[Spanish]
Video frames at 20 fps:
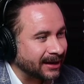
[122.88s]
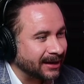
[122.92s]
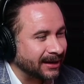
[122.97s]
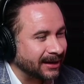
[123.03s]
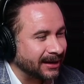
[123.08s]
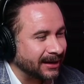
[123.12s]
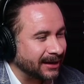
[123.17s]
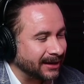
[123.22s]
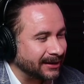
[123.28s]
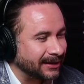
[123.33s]

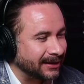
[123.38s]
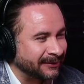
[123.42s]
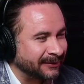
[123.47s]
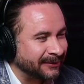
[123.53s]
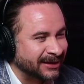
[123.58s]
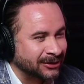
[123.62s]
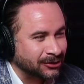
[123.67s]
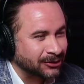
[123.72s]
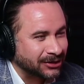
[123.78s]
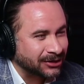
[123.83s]
y,
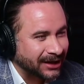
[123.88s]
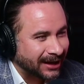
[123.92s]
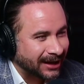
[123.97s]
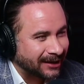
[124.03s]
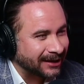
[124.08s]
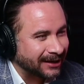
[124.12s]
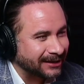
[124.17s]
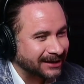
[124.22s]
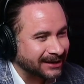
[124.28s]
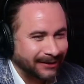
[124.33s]
temas
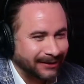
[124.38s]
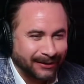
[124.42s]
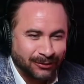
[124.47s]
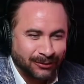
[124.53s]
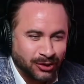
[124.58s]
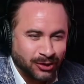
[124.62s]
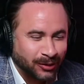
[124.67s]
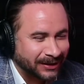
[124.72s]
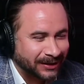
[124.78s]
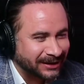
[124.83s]
sociales, que van
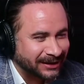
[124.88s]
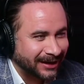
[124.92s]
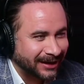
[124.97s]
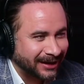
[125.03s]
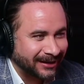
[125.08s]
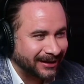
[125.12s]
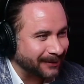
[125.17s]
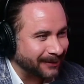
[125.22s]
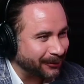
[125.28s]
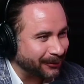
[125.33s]
mucho más allá
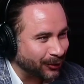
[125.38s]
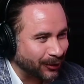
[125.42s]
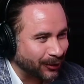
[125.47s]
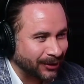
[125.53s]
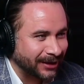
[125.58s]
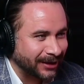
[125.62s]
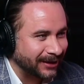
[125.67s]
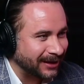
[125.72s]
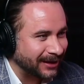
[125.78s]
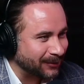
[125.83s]
del
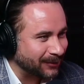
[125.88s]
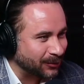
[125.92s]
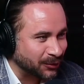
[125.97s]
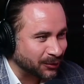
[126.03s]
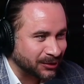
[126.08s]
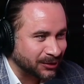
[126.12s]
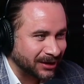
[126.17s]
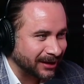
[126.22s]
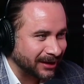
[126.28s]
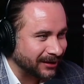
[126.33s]
deporte y de la
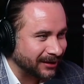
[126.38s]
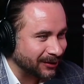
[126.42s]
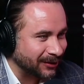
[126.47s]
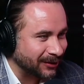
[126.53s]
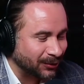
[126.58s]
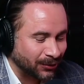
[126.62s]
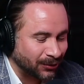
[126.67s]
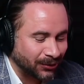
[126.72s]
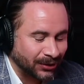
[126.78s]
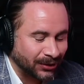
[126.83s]
música y de la
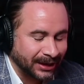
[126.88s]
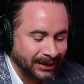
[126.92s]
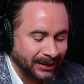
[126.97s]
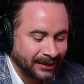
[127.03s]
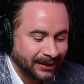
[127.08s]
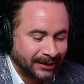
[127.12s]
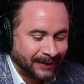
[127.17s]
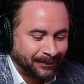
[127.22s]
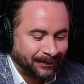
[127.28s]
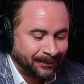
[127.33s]
cultura.
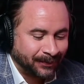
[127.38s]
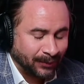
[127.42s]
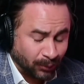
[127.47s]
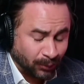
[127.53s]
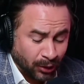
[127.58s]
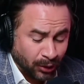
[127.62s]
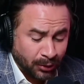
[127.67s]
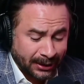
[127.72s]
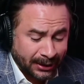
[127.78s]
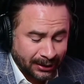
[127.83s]

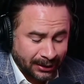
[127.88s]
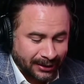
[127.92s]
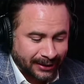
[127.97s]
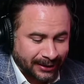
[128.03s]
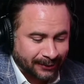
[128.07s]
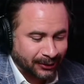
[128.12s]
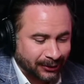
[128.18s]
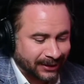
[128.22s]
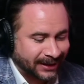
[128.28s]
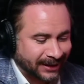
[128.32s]
Muy bueno, la
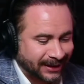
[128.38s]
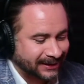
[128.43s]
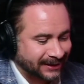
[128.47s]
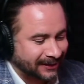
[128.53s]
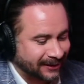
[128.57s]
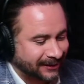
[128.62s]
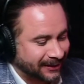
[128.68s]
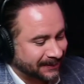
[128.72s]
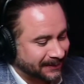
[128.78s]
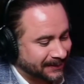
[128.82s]
verdad, muy
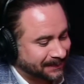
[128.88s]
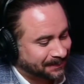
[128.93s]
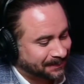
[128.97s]
interesante.